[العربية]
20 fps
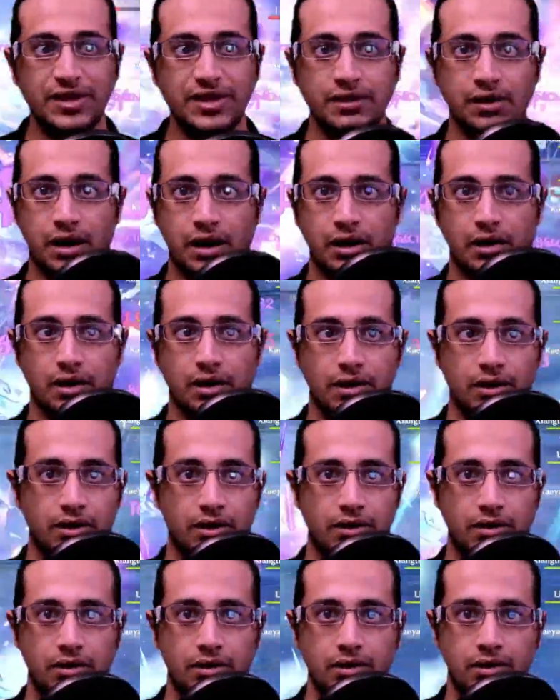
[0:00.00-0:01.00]
كثيره
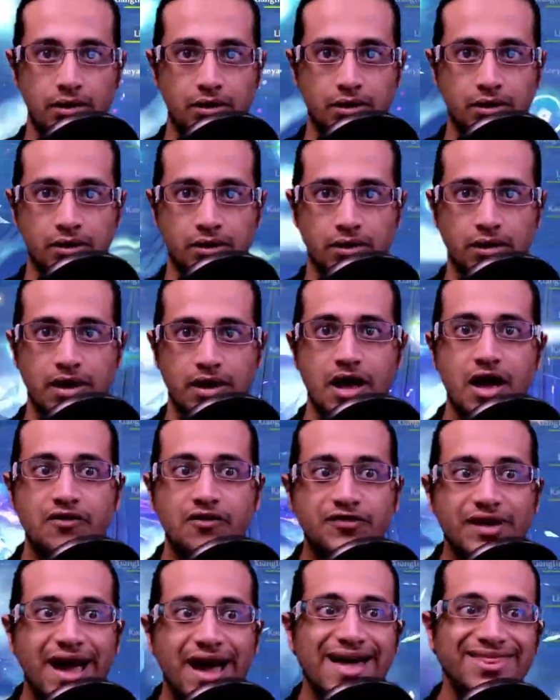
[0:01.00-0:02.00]

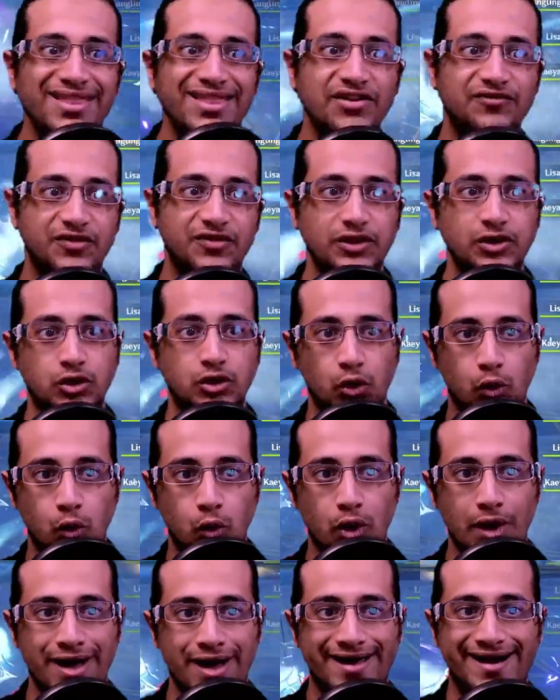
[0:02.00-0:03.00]
في هذا
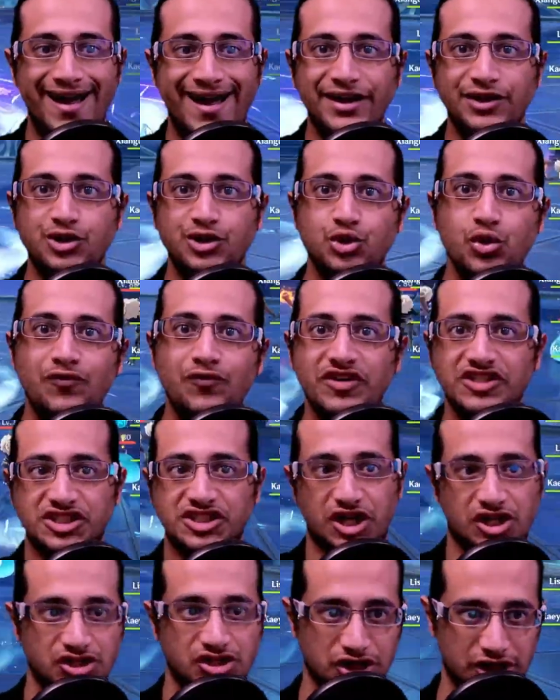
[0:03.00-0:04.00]
الفيديو راح نشوف
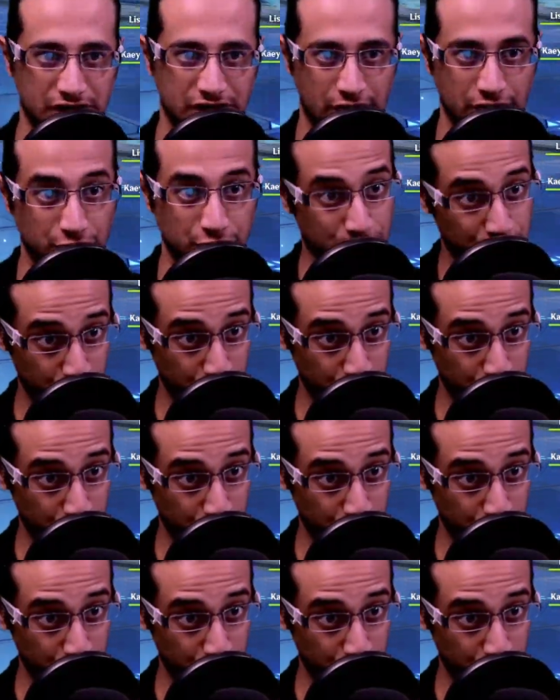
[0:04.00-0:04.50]
الشخصية